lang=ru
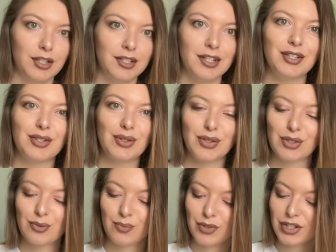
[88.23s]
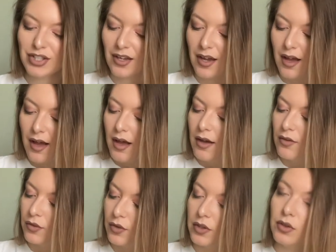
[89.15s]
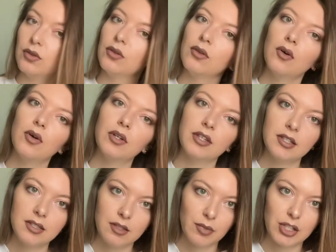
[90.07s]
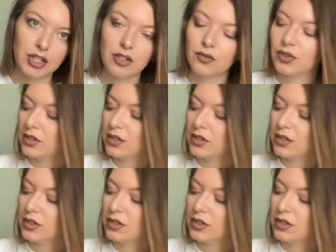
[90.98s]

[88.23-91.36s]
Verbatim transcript: кстати, тоже можно, вот. Но есть небольшие вот